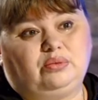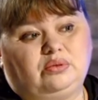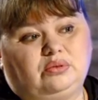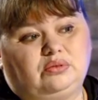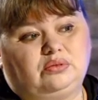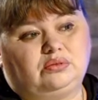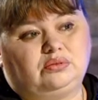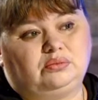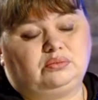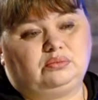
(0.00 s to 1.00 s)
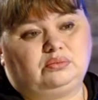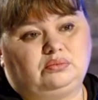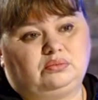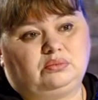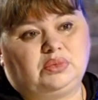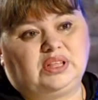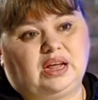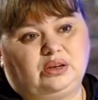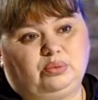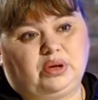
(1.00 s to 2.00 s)
э,
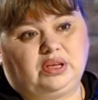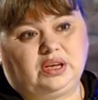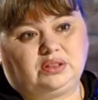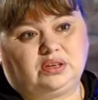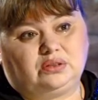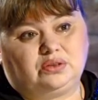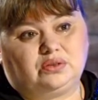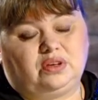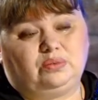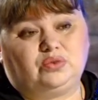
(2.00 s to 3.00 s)
медальный пакет, так называемый,